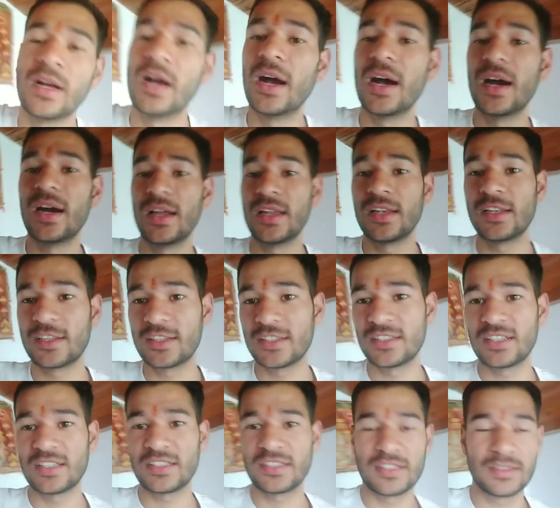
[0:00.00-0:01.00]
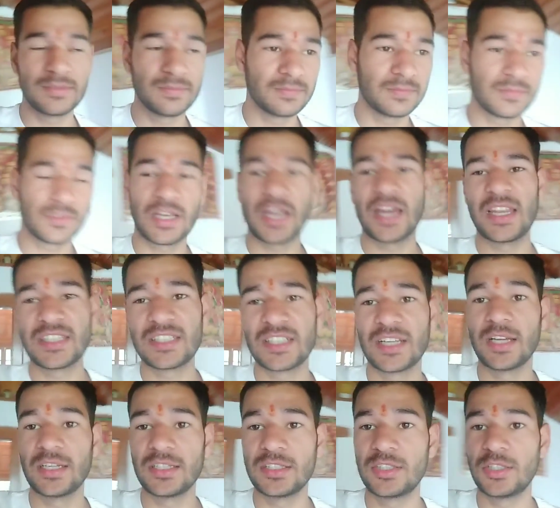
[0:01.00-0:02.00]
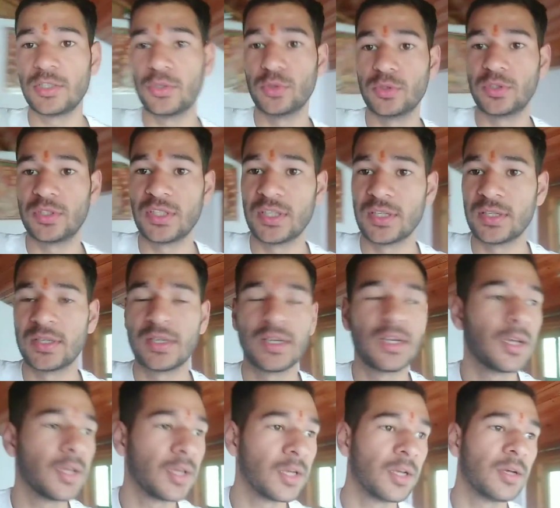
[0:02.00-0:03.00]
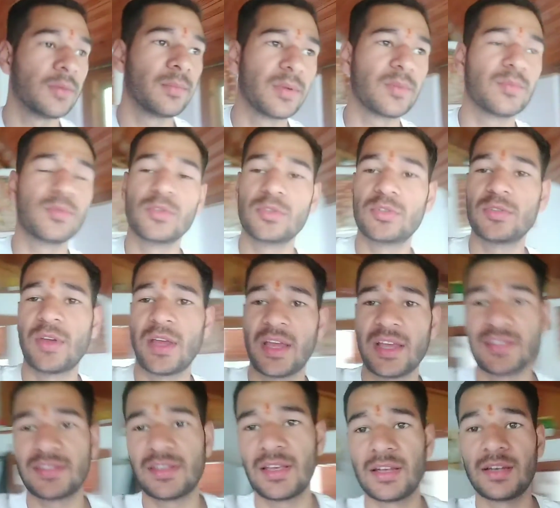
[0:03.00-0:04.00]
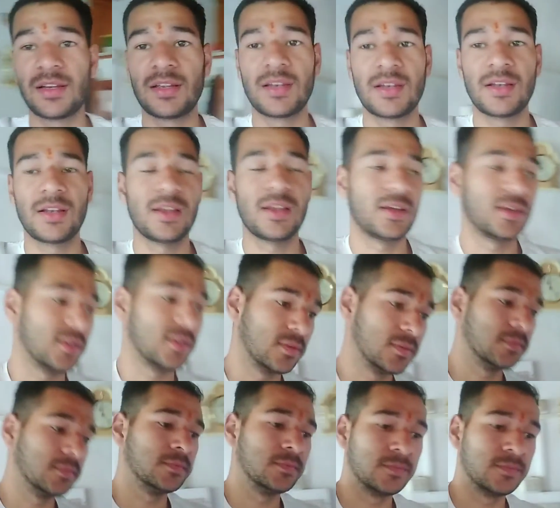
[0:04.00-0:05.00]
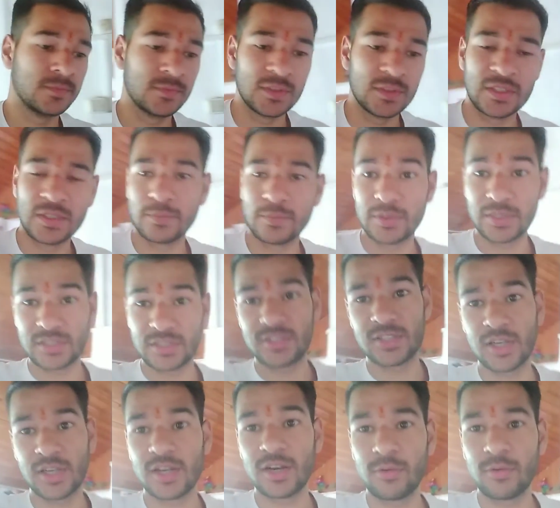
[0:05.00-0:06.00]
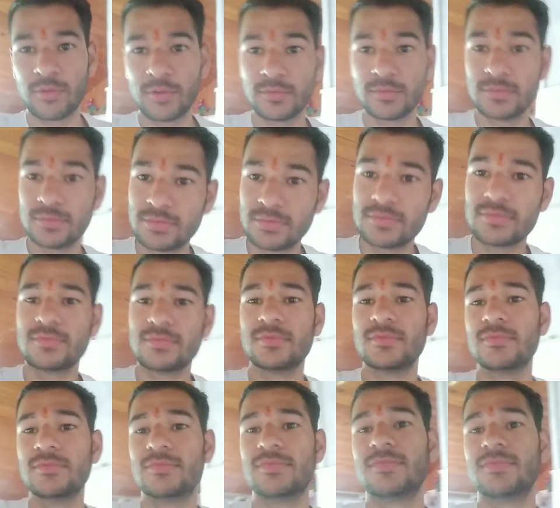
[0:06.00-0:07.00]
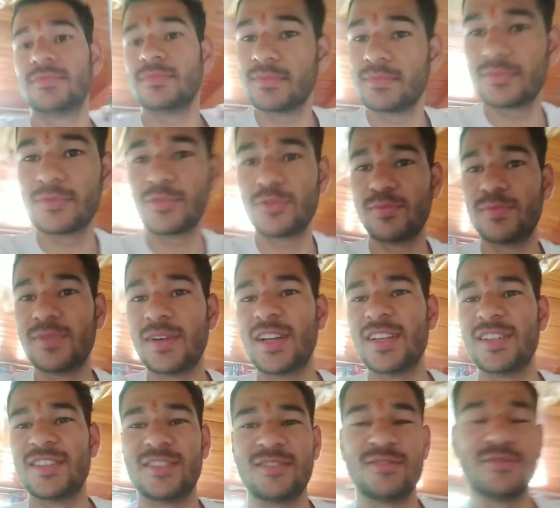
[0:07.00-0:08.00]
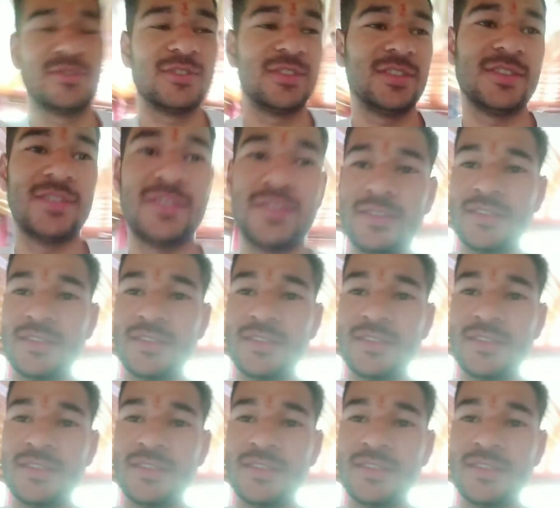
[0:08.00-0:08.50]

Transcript: हाँ हल्की सी ऐसी खारिश खारिश सी होती है पर वो तो है सहन करने लायक पर चल रहा हूँ ना चुभ रहा है जैसे कुछ